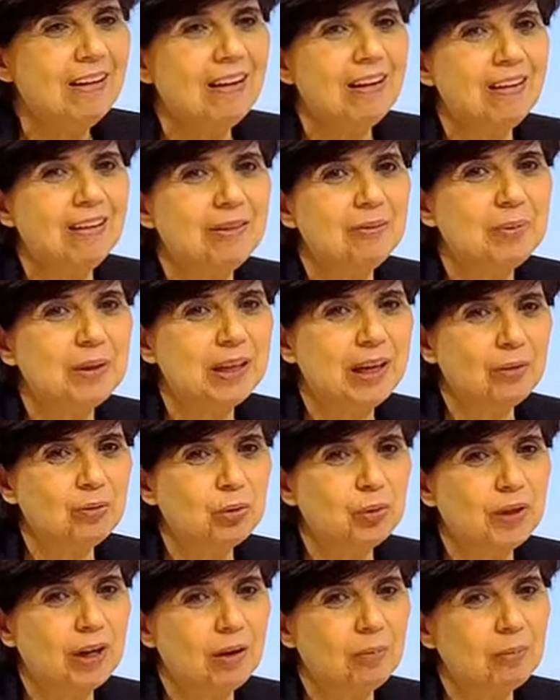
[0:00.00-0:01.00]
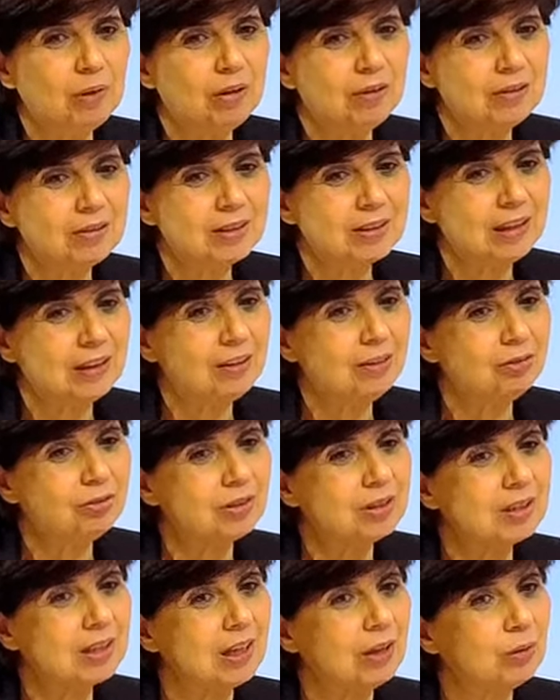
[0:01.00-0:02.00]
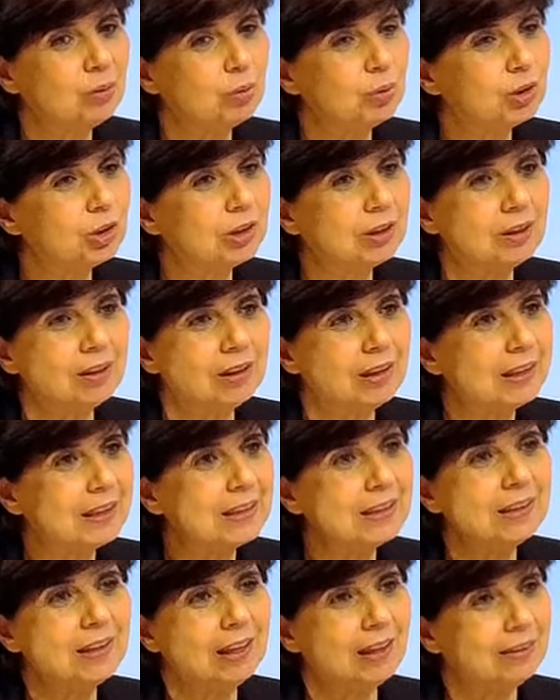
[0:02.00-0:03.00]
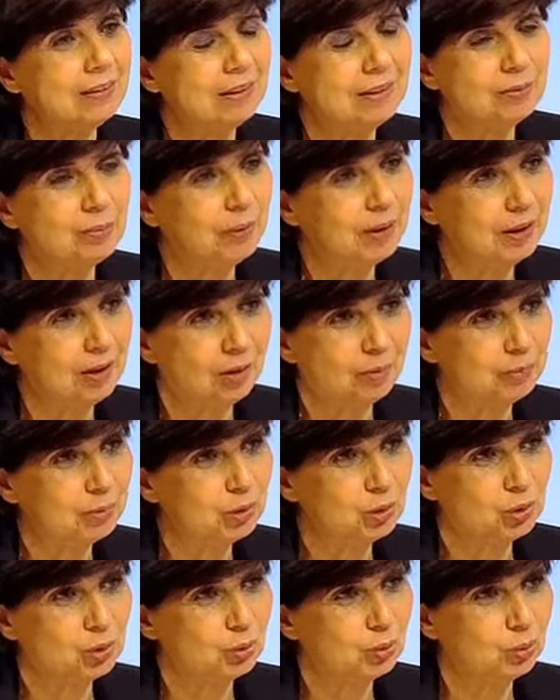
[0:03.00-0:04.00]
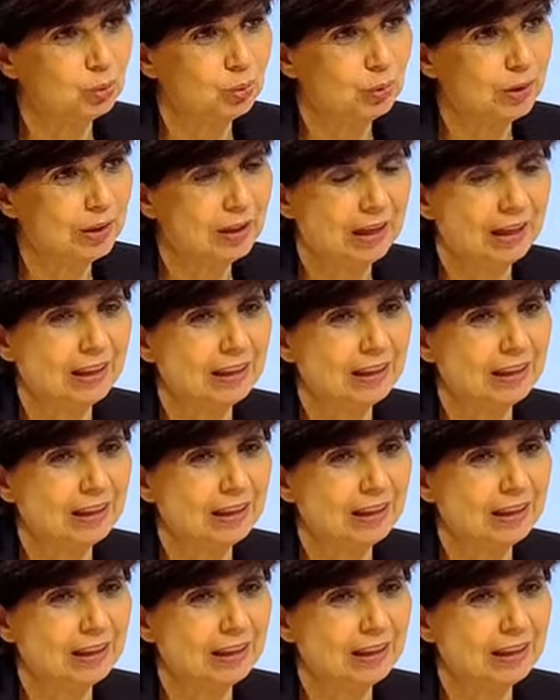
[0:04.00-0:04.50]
براديو راما صار لي فرصة أنه أشتغل كتير أعداد برامج وإلى